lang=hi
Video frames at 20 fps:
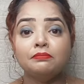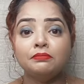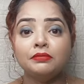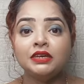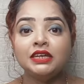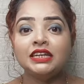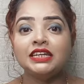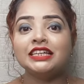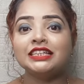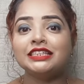
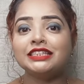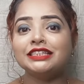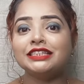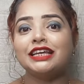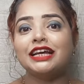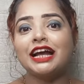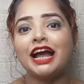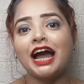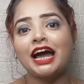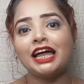मीठी
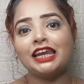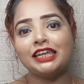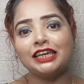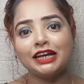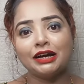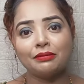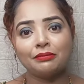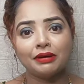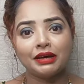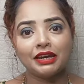चीज़ें खाने
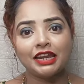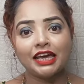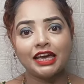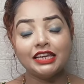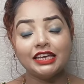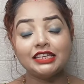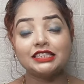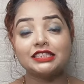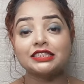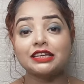का मन
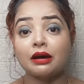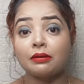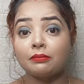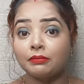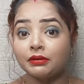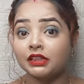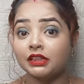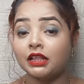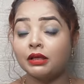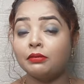है इसका
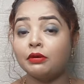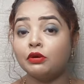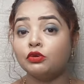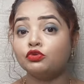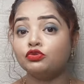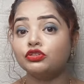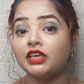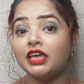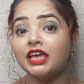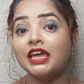मतलब है
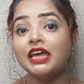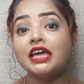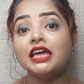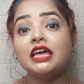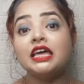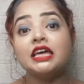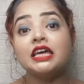उसे